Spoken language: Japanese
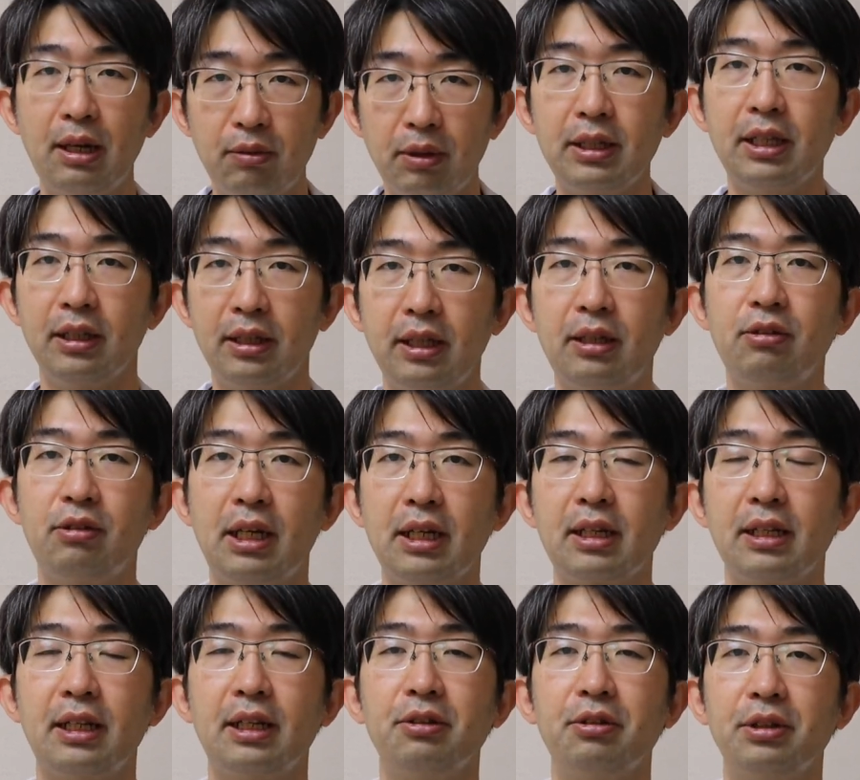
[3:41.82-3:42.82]
ま寝てるわ
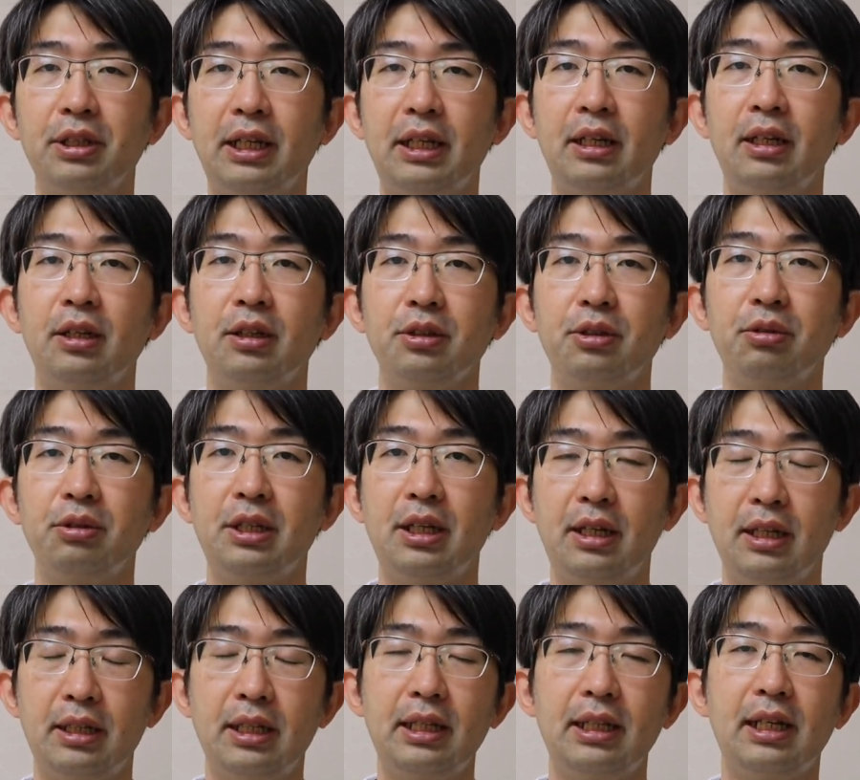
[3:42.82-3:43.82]
けなので今日
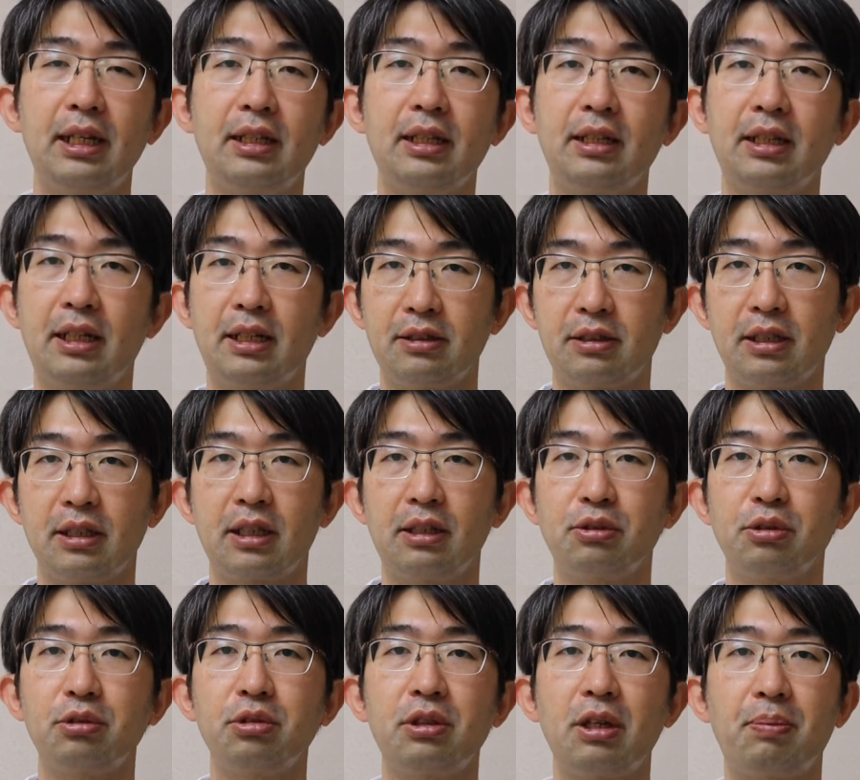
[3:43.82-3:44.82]
寝れてないで眼圧
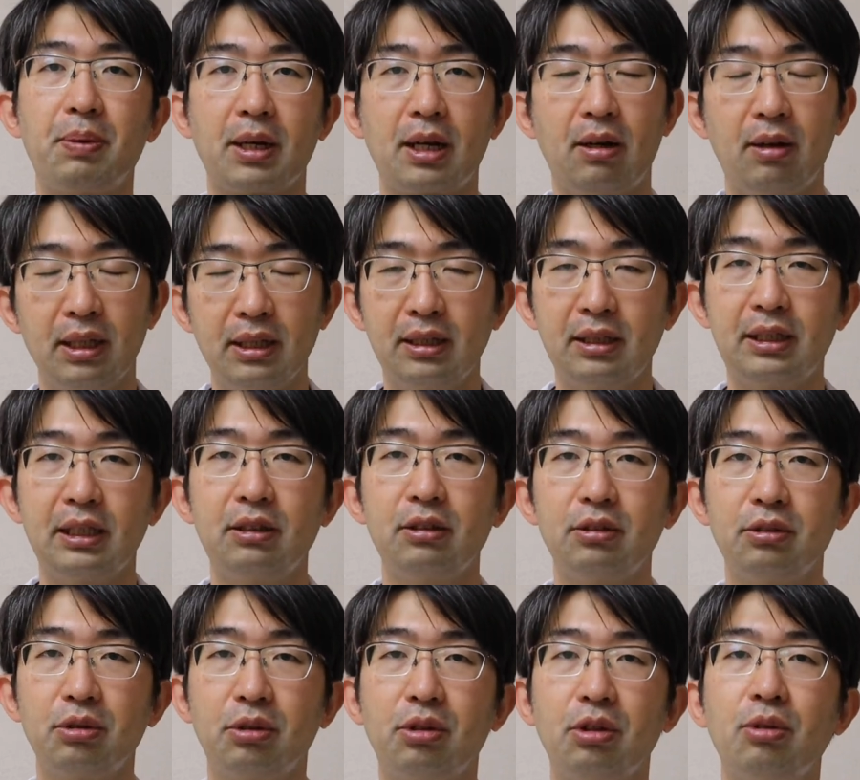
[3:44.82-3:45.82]
測るとちょっとやっぱ変わっちゃ
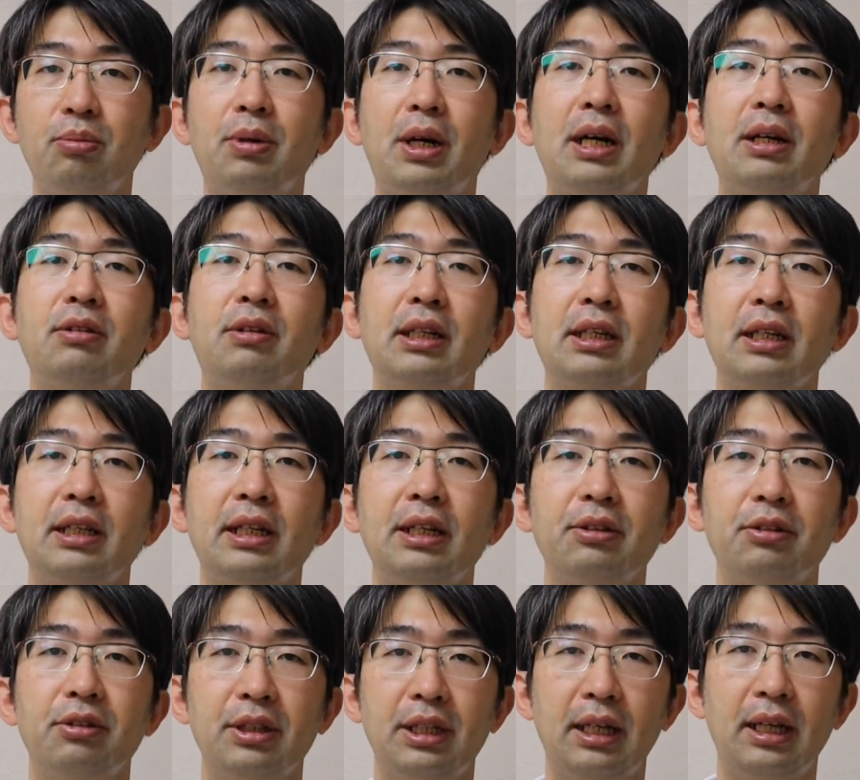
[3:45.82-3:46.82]
うところもあるわけ
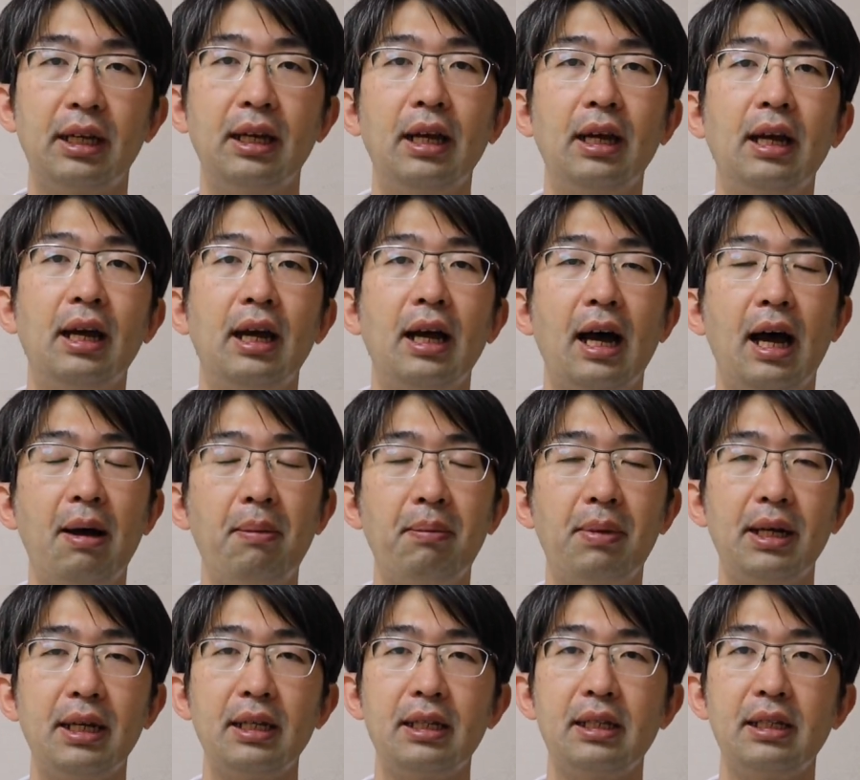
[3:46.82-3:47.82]
なのであん
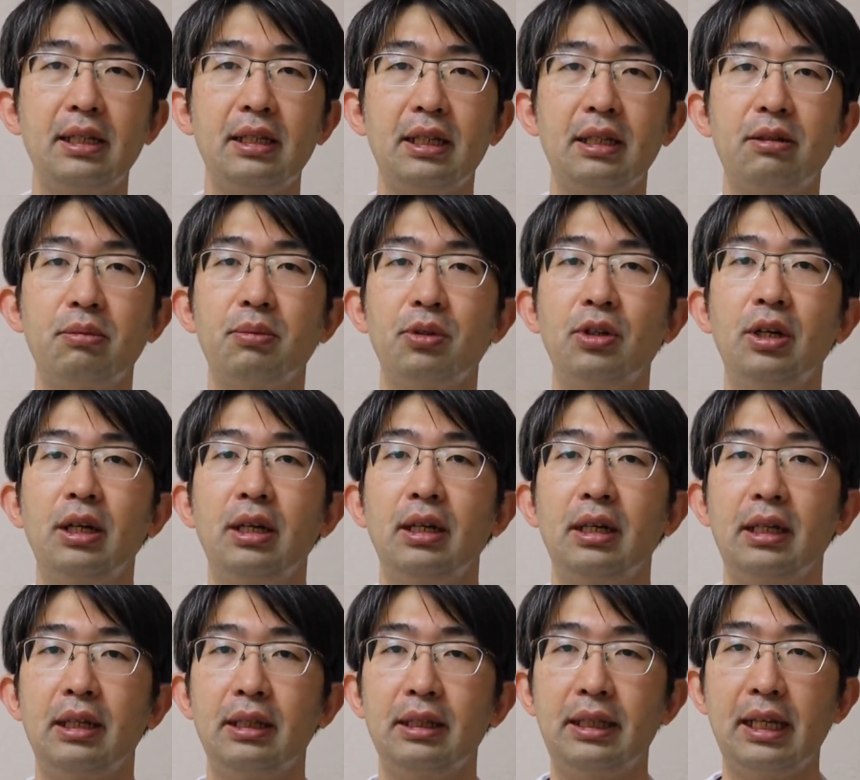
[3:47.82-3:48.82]
まり気にせずも
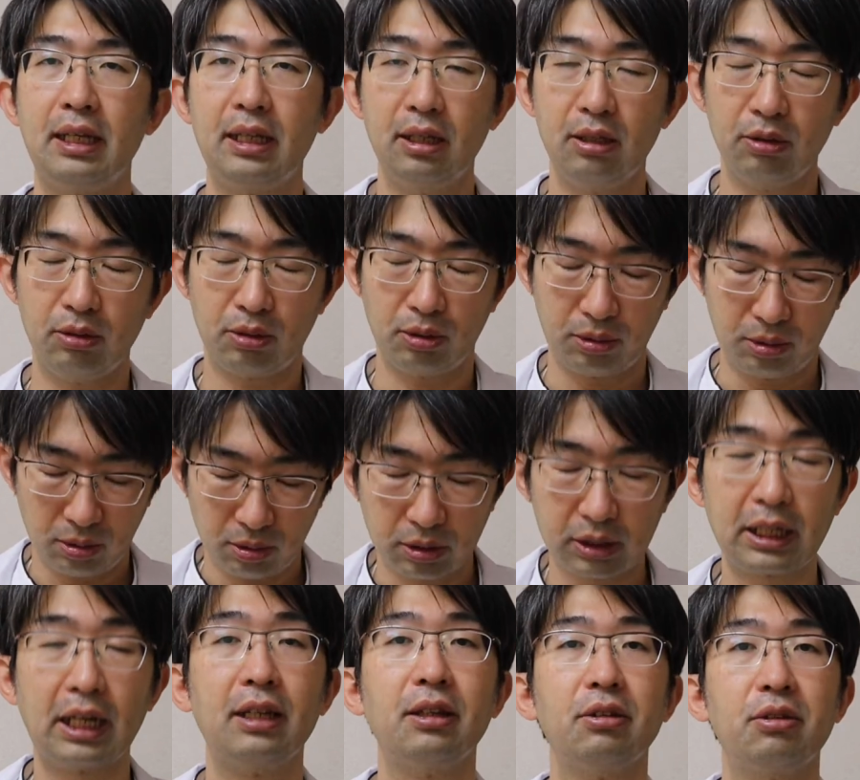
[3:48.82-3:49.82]
できることを
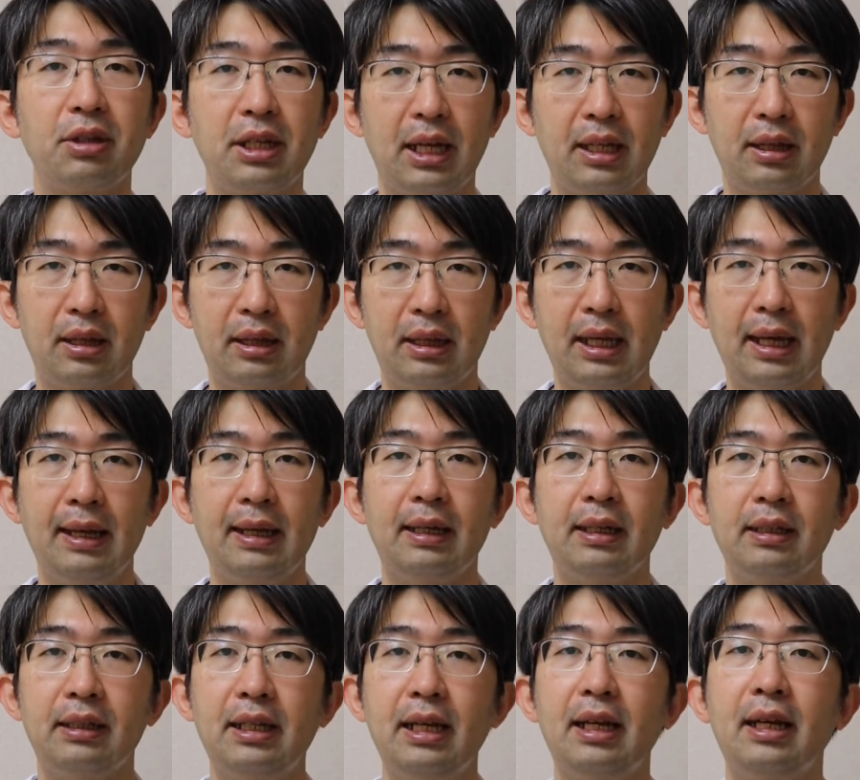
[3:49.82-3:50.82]
ちゃんとやって
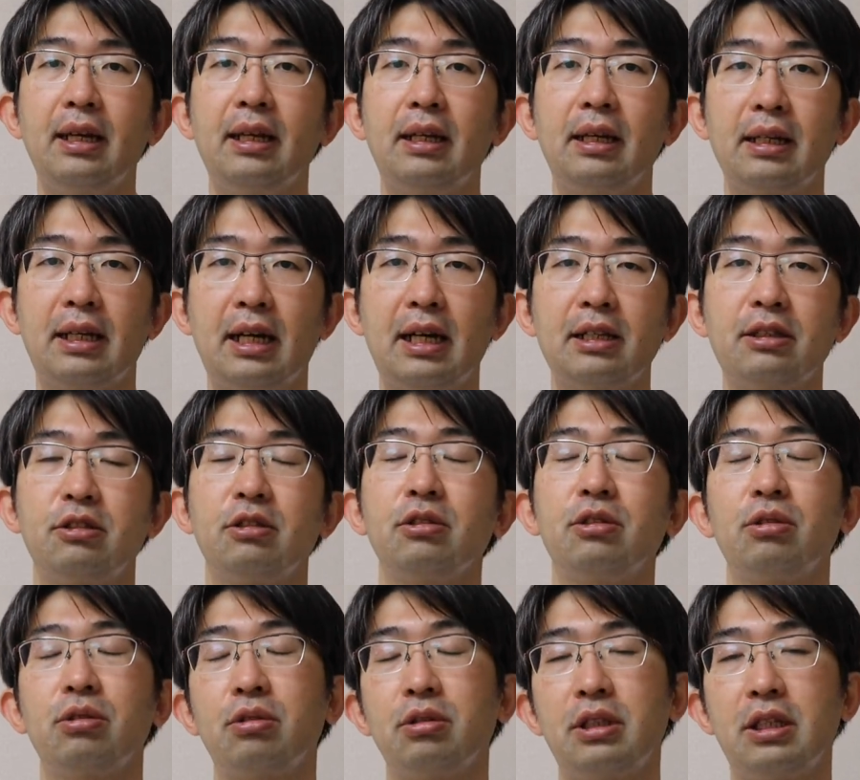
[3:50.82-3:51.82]
で眼圧を
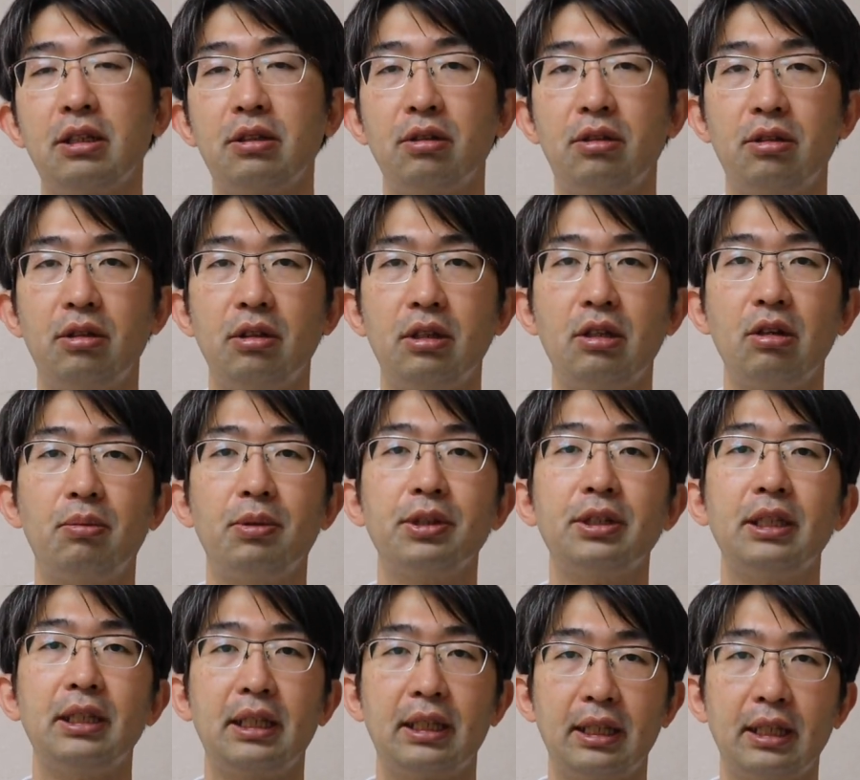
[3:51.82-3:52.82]
ちょっとチェックするって
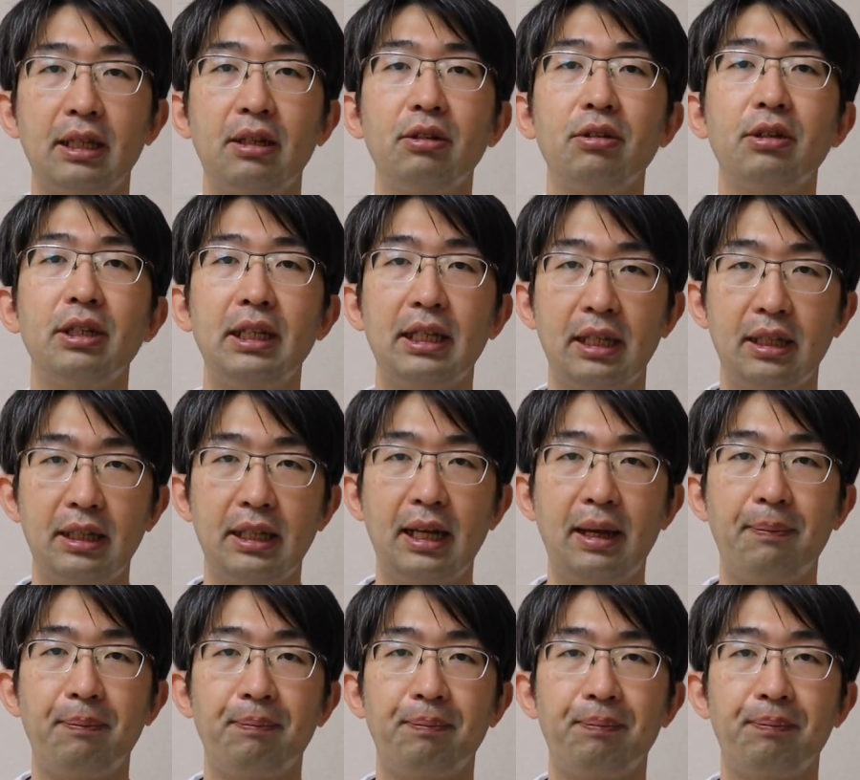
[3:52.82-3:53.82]
思っていただけるといいですね。